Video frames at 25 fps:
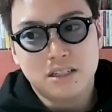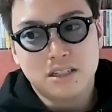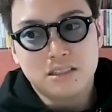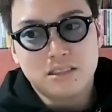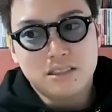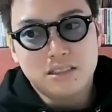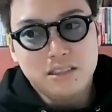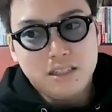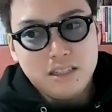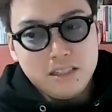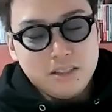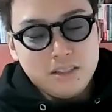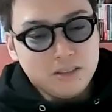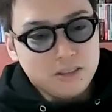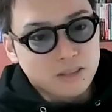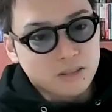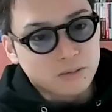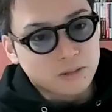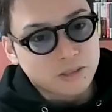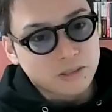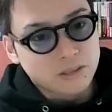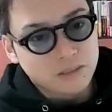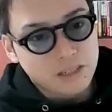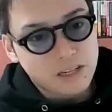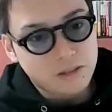発信できる
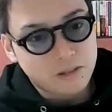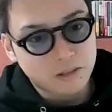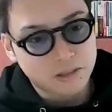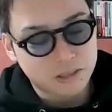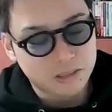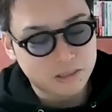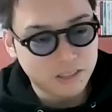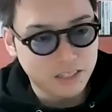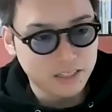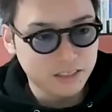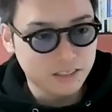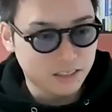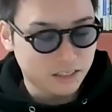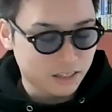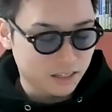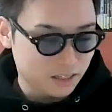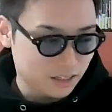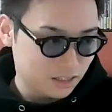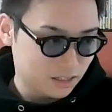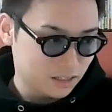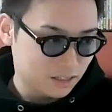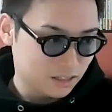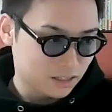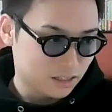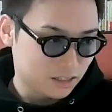人も結構少ないん
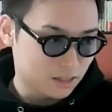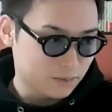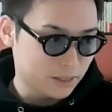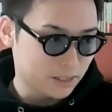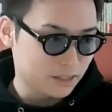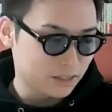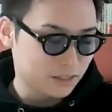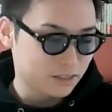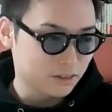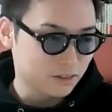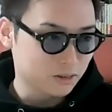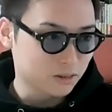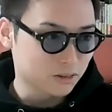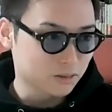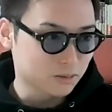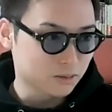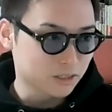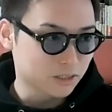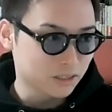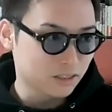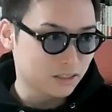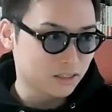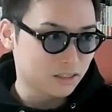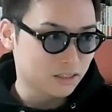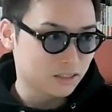で、カバーできること
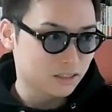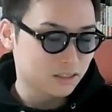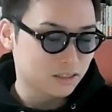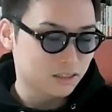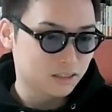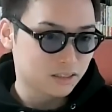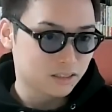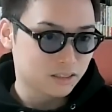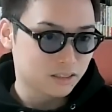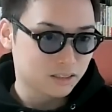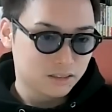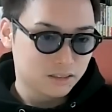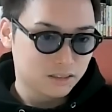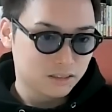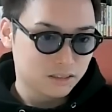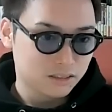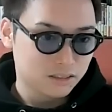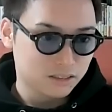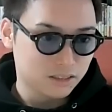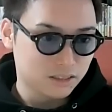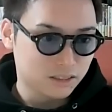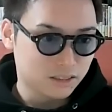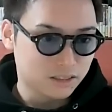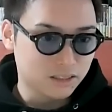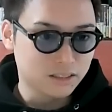もね、
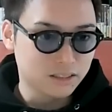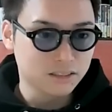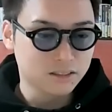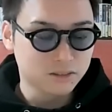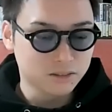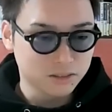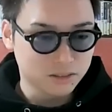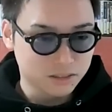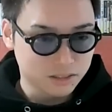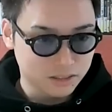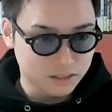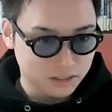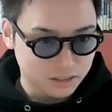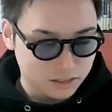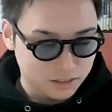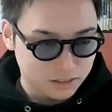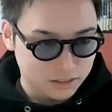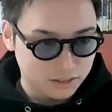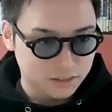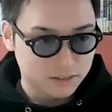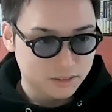違ったりするし。